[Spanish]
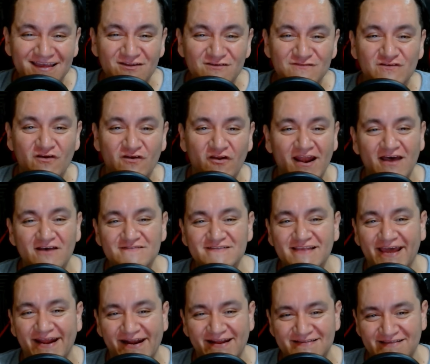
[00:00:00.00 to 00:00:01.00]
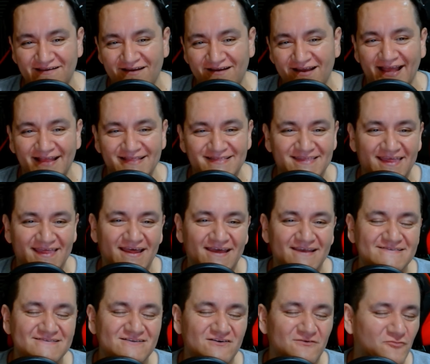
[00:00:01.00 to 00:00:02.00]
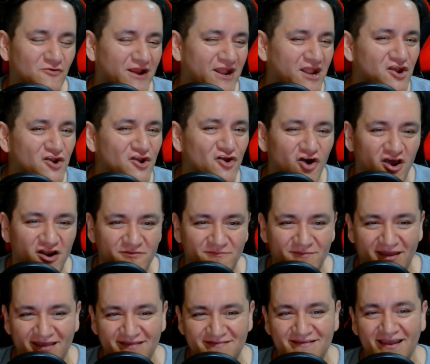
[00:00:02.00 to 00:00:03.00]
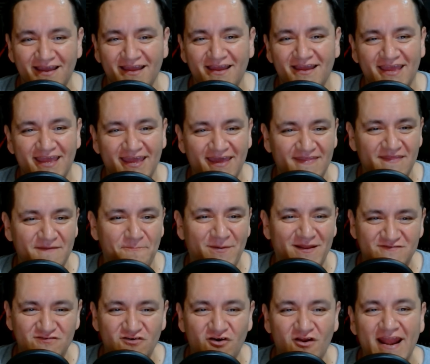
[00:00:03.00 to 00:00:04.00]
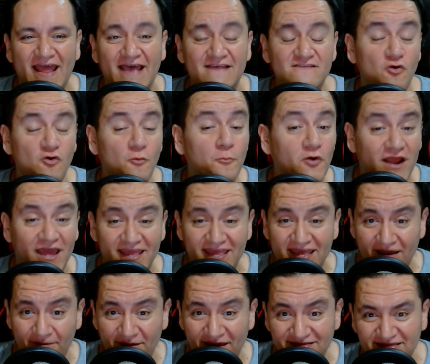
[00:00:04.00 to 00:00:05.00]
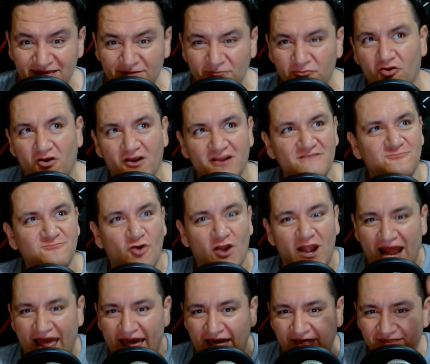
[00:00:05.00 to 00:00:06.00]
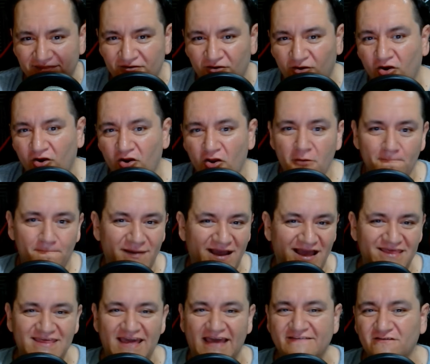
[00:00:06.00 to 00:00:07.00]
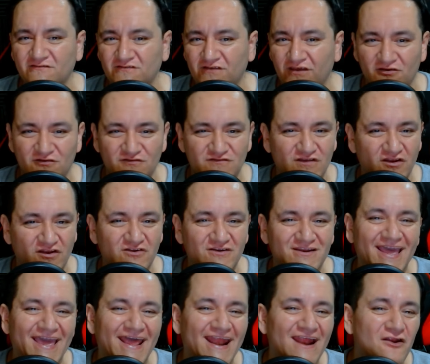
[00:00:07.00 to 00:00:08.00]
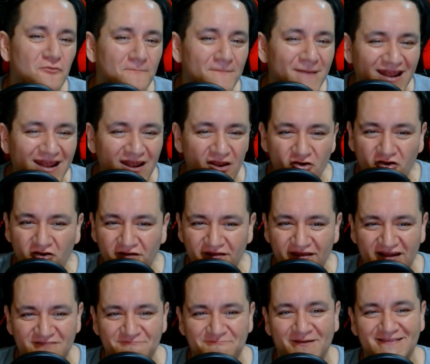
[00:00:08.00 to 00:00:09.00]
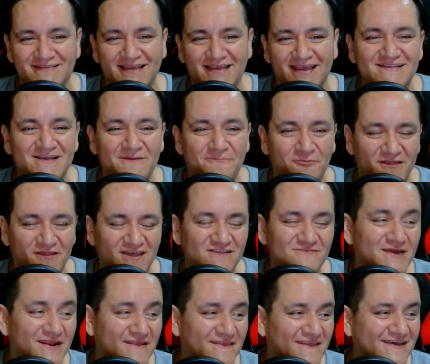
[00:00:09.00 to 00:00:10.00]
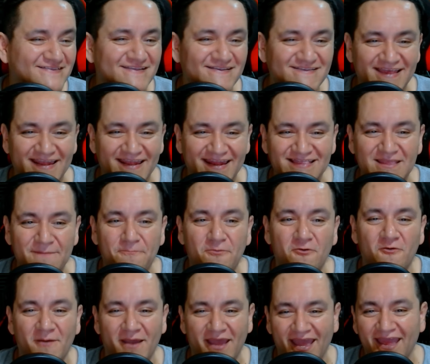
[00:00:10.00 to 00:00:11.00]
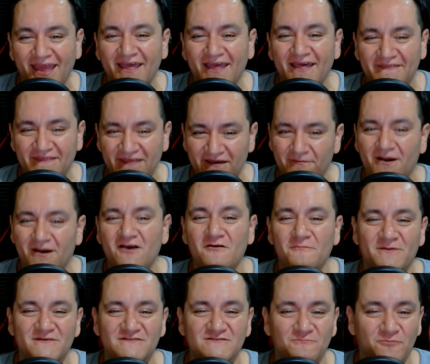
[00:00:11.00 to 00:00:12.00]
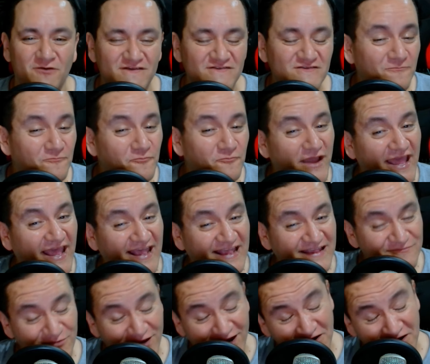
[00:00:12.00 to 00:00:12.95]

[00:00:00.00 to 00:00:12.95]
que los tornados que arrastraban cantidades como enormes eh, de personas, o por ahí que habían tiburones volando, payasos o e dinosaurios, era lo más loco de las pantallas que podías ver de este cine tipo B de bajo presupuesto, pues